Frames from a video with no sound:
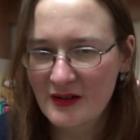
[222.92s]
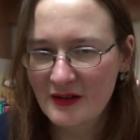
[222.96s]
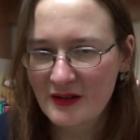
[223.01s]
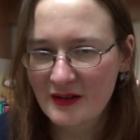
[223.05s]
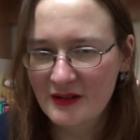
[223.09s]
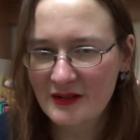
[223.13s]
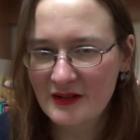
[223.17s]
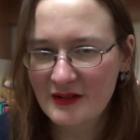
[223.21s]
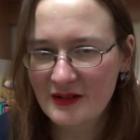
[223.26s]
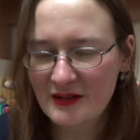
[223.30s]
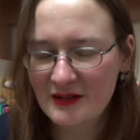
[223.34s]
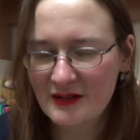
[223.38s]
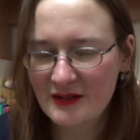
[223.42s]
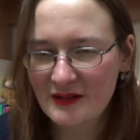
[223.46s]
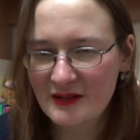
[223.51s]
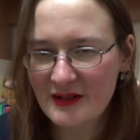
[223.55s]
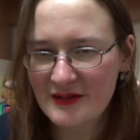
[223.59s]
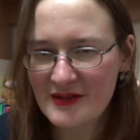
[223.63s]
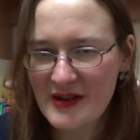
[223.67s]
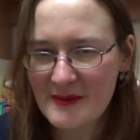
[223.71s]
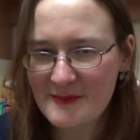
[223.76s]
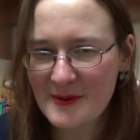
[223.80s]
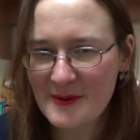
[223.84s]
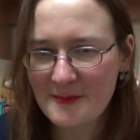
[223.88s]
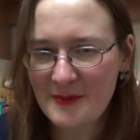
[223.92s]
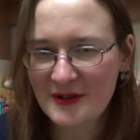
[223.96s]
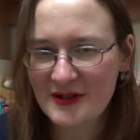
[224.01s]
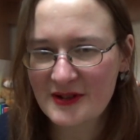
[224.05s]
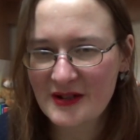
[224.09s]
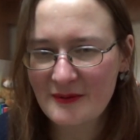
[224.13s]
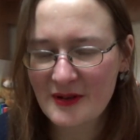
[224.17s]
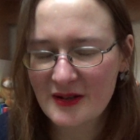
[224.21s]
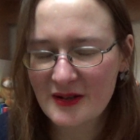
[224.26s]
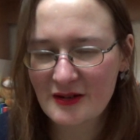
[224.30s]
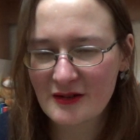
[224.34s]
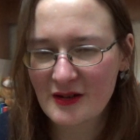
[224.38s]
И она мне
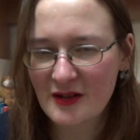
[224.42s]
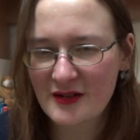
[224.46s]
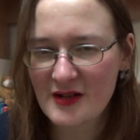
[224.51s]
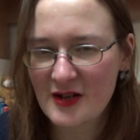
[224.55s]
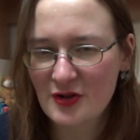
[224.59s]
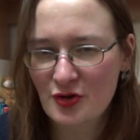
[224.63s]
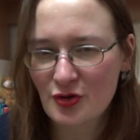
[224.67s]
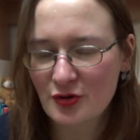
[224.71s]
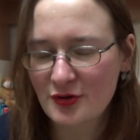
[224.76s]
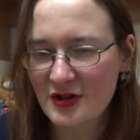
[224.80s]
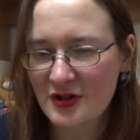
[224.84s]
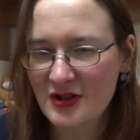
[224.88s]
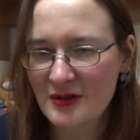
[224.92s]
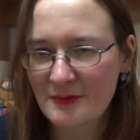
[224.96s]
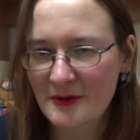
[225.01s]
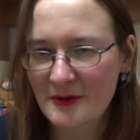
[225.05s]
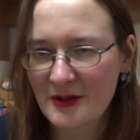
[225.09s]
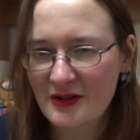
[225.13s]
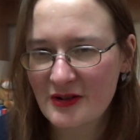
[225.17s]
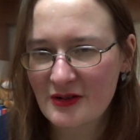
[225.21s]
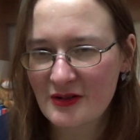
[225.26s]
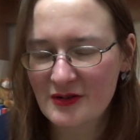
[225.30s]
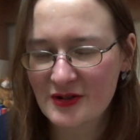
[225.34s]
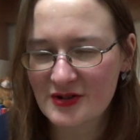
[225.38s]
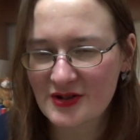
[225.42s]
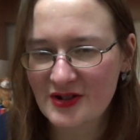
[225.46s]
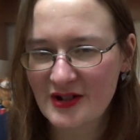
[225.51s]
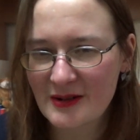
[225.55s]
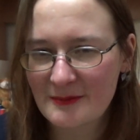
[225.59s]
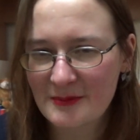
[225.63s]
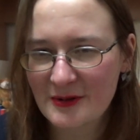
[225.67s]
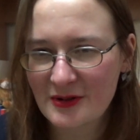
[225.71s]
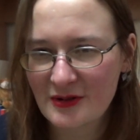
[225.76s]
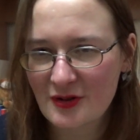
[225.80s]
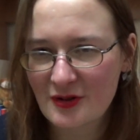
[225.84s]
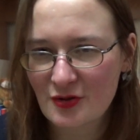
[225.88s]
посоветовала, а я что-то не прониклась, я
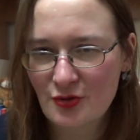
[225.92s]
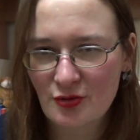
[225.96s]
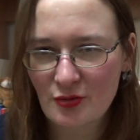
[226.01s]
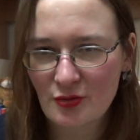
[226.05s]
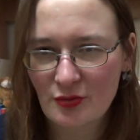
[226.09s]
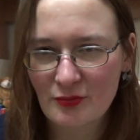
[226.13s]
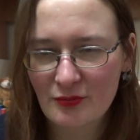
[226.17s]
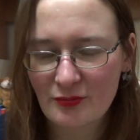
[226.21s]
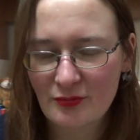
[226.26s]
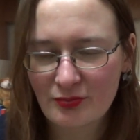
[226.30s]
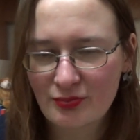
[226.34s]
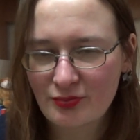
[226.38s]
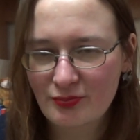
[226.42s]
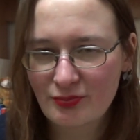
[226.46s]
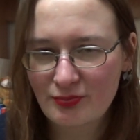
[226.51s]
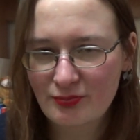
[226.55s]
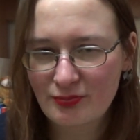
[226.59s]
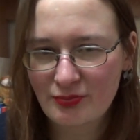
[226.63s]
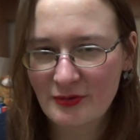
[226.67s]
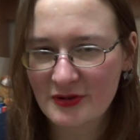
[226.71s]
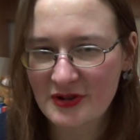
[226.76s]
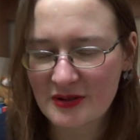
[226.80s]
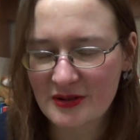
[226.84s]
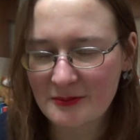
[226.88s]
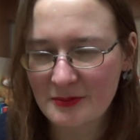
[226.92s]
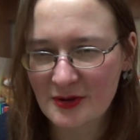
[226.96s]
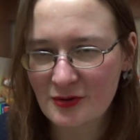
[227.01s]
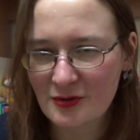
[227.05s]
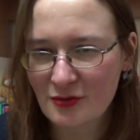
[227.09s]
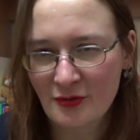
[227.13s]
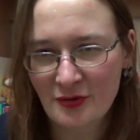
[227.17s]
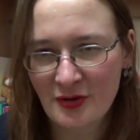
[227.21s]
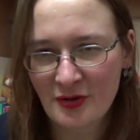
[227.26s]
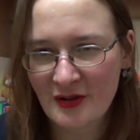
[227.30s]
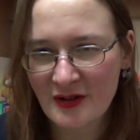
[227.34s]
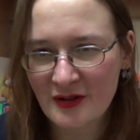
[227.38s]
поняла, что этот
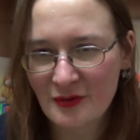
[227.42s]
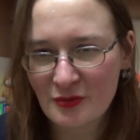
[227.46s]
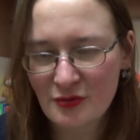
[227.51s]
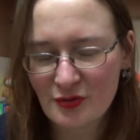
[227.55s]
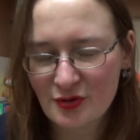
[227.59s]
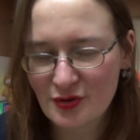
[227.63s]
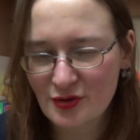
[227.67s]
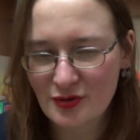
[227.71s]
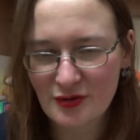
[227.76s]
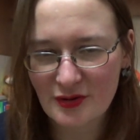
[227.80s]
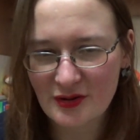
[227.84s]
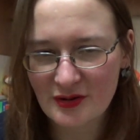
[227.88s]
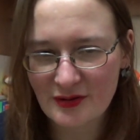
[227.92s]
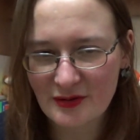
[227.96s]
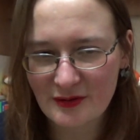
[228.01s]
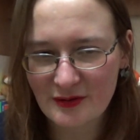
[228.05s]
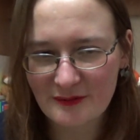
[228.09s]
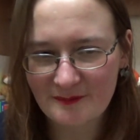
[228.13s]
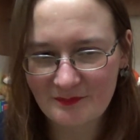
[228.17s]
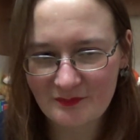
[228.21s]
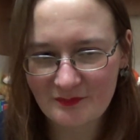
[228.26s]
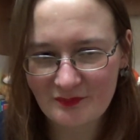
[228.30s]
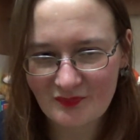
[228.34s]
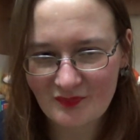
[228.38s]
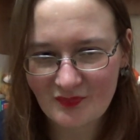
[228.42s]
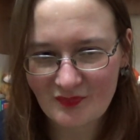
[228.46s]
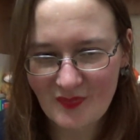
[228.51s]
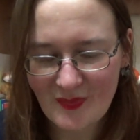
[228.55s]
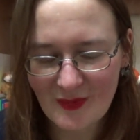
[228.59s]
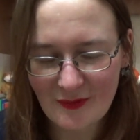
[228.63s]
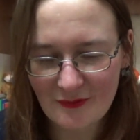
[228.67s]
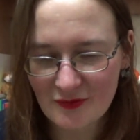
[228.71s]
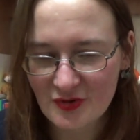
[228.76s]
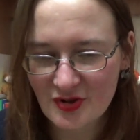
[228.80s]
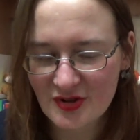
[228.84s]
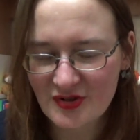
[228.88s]
протертый кокос э,
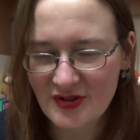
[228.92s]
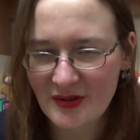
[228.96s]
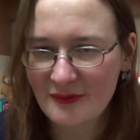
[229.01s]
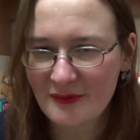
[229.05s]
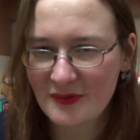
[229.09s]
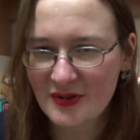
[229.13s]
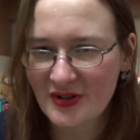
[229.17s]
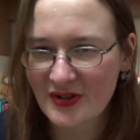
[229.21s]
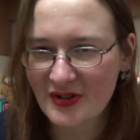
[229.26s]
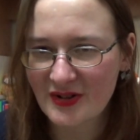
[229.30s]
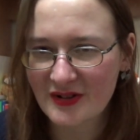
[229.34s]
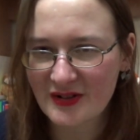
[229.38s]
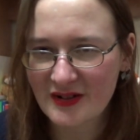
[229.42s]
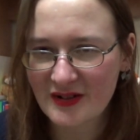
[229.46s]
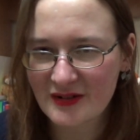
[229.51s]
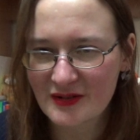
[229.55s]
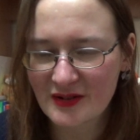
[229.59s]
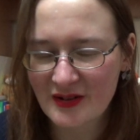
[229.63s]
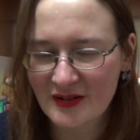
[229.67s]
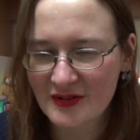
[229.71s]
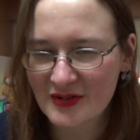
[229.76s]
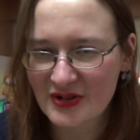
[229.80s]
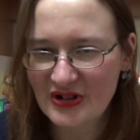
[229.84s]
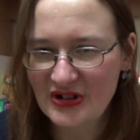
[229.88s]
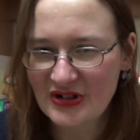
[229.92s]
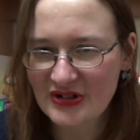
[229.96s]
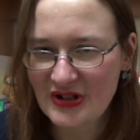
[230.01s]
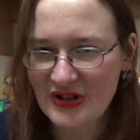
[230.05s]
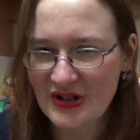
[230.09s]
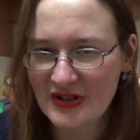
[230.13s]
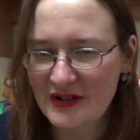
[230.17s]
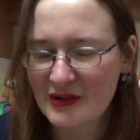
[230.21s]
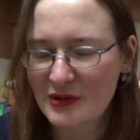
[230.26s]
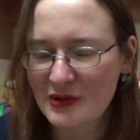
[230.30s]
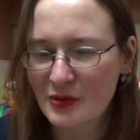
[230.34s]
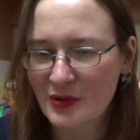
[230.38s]
в жидком виде, как конкретное
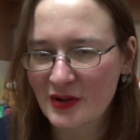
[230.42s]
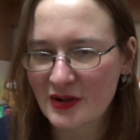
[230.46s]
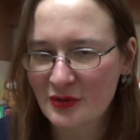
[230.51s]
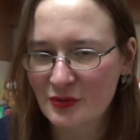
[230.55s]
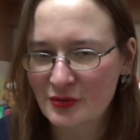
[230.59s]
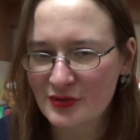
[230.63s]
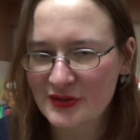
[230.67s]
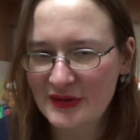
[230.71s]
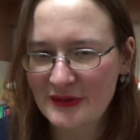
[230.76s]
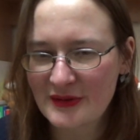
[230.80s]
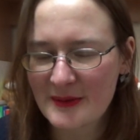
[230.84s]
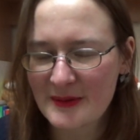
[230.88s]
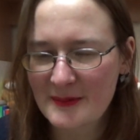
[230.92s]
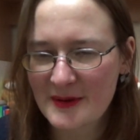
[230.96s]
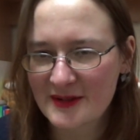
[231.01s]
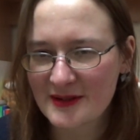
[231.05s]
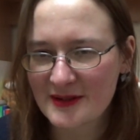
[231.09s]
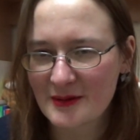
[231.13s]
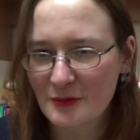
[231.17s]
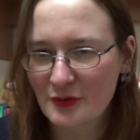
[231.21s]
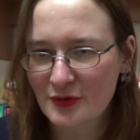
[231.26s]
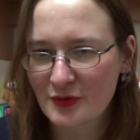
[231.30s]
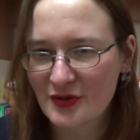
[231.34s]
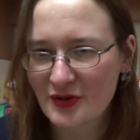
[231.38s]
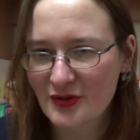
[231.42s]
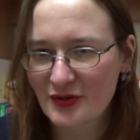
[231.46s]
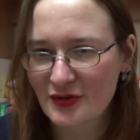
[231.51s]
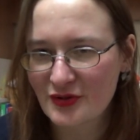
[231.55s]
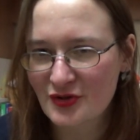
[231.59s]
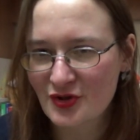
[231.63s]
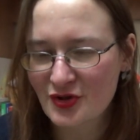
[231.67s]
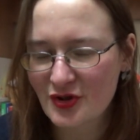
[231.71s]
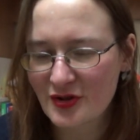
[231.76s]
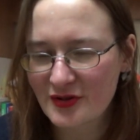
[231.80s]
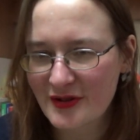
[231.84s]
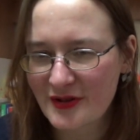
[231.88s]
такое кокосовое масло, можно,
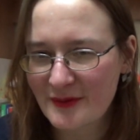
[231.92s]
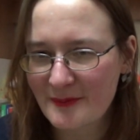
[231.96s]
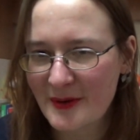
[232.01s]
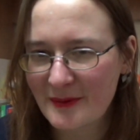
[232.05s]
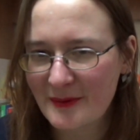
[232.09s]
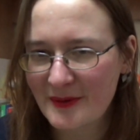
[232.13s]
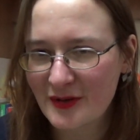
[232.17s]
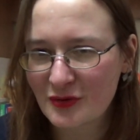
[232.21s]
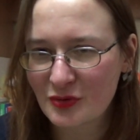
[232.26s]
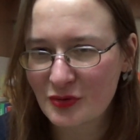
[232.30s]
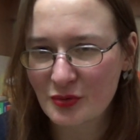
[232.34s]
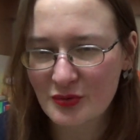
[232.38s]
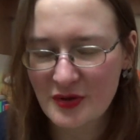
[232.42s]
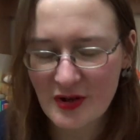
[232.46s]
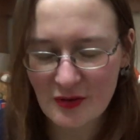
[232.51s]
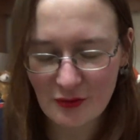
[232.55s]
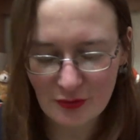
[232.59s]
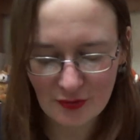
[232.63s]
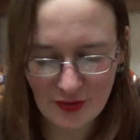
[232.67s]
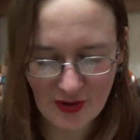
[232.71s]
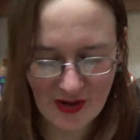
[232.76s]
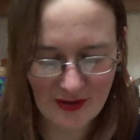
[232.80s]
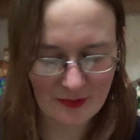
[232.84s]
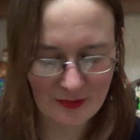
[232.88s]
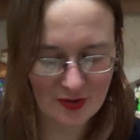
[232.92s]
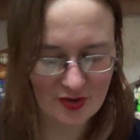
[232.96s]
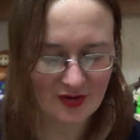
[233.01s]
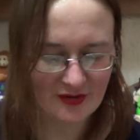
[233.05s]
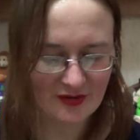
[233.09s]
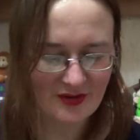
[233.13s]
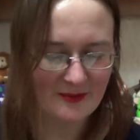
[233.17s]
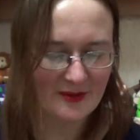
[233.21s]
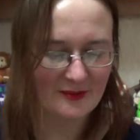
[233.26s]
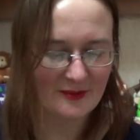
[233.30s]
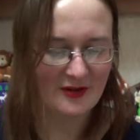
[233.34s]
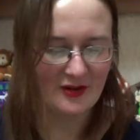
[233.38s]
нужно добавлять туда, куда я обычно
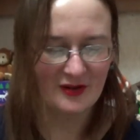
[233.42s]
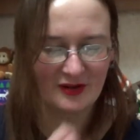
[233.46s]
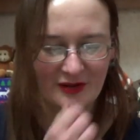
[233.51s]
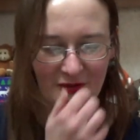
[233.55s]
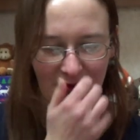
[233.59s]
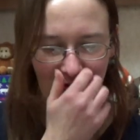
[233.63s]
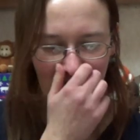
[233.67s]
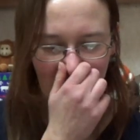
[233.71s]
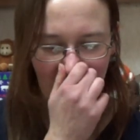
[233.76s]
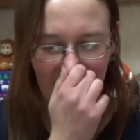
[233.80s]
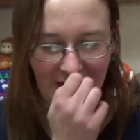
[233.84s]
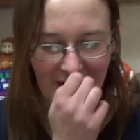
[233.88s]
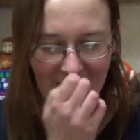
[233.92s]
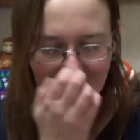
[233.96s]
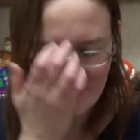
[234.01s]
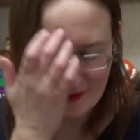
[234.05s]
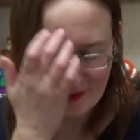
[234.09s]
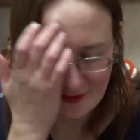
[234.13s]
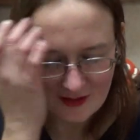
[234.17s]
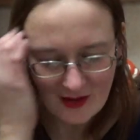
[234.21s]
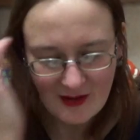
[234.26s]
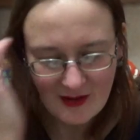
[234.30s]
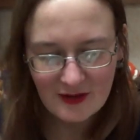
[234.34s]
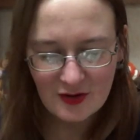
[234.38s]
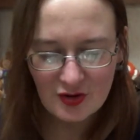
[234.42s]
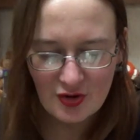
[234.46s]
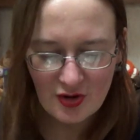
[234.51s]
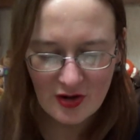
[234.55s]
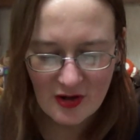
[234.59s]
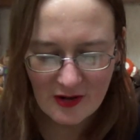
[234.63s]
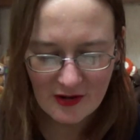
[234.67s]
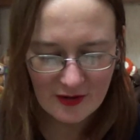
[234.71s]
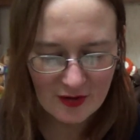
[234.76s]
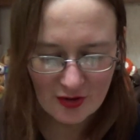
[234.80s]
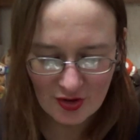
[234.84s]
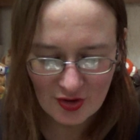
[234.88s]
добавляю кокосовое масло. А еще
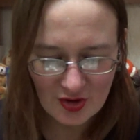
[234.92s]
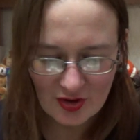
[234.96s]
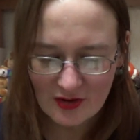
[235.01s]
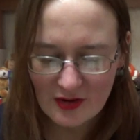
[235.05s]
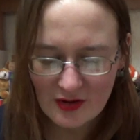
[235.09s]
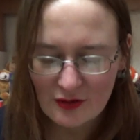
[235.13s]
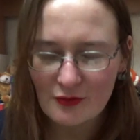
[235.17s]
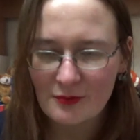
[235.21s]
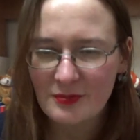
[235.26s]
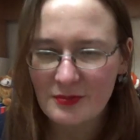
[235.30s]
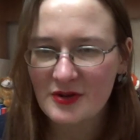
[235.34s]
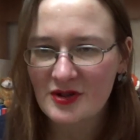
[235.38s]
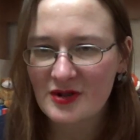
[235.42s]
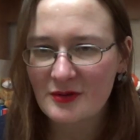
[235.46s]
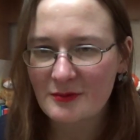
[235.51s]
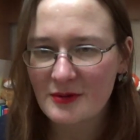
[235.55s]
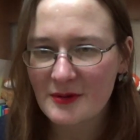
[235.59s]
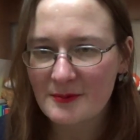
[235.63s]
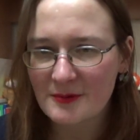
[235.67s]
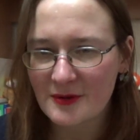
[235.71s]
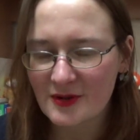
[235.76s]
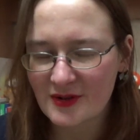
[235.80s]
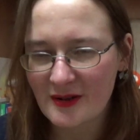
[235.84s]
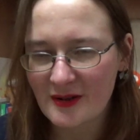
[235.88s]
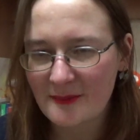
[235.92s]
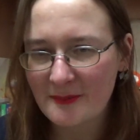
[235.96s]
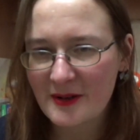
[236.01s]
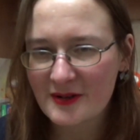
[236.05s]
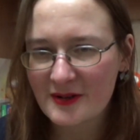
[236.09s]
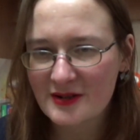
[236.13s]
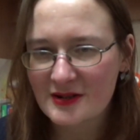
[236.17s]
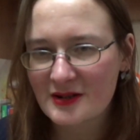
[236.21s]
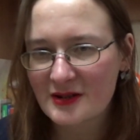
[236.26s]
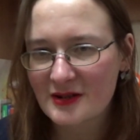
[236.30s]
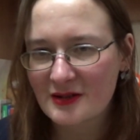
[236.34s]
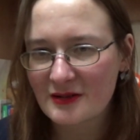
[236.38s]
я решила купить себе про
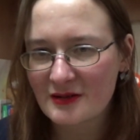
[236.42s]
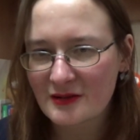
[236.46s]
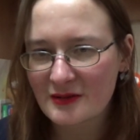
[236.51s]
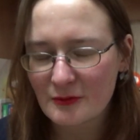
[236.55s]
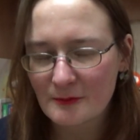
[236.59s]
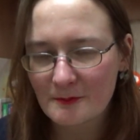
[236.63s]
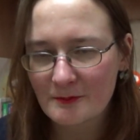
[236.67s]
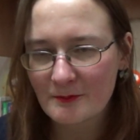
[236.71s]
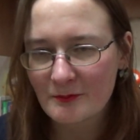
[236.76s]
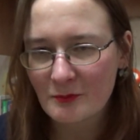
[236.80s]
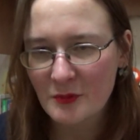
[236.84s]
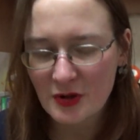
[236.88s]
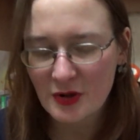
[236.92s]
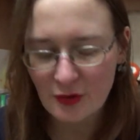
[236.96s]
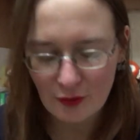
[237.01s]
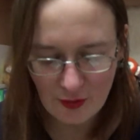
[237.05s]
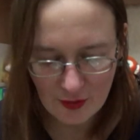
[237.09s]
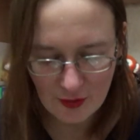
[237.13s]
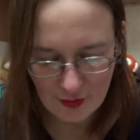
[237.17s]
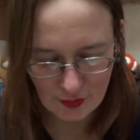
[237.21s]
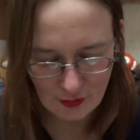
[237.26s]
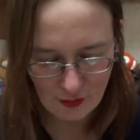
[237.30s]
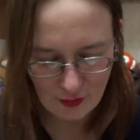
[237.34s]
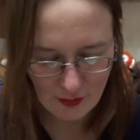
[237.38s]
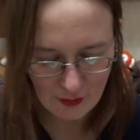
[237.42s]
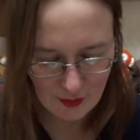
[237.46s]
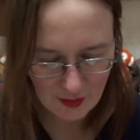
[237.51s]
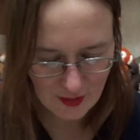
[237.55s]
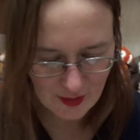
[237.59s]
запас э, мыльную основу.